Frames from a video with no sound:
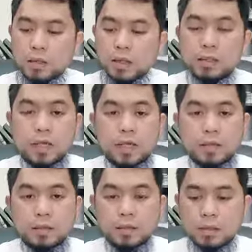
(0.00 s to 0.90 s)

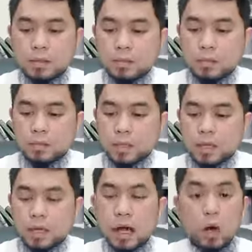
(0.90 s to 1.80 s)
kanyang
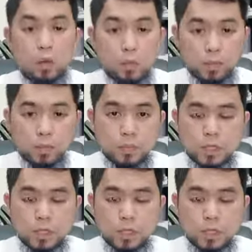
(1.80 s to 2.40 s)
uh, kaum